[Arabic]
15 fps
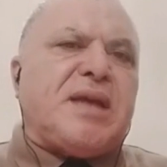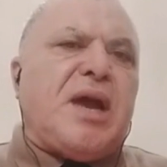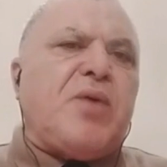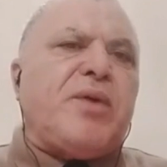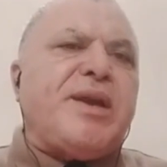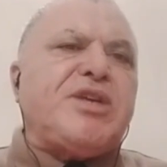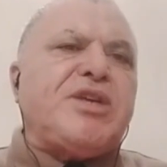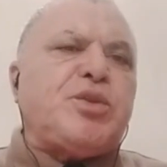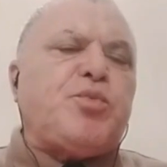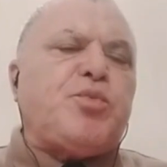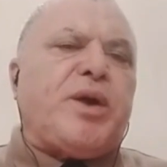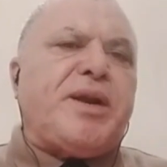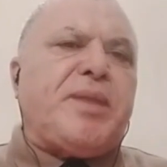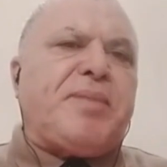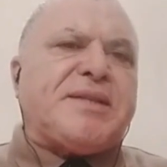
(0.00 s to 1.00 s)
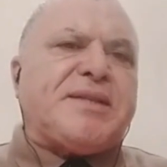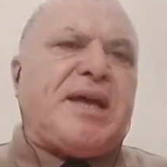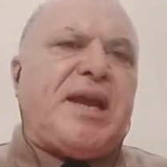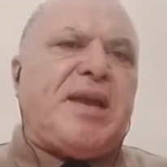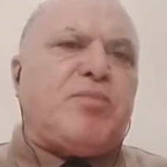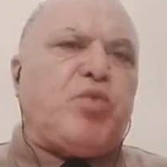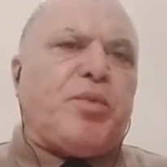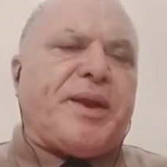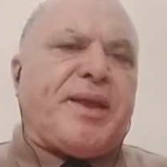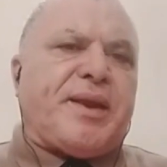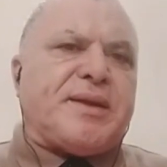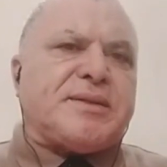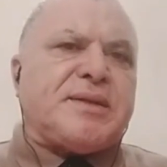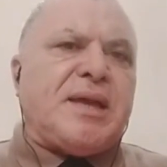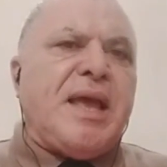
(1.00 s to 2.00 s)
ولا يجب أن نبحث على
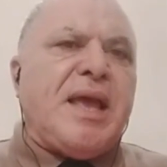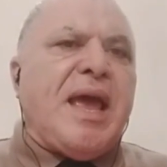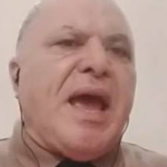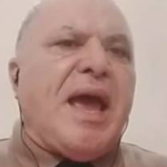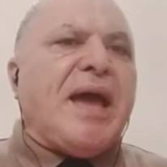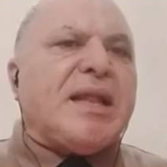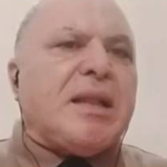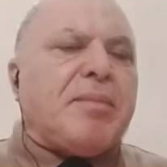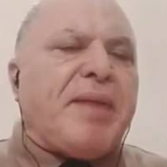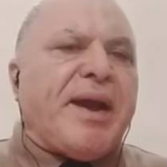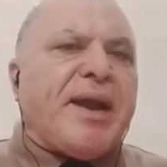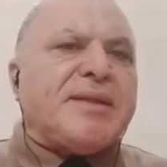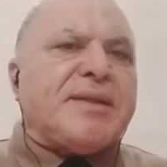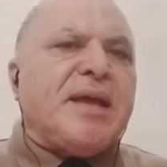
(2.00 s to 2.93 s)
مبررات هذا المرض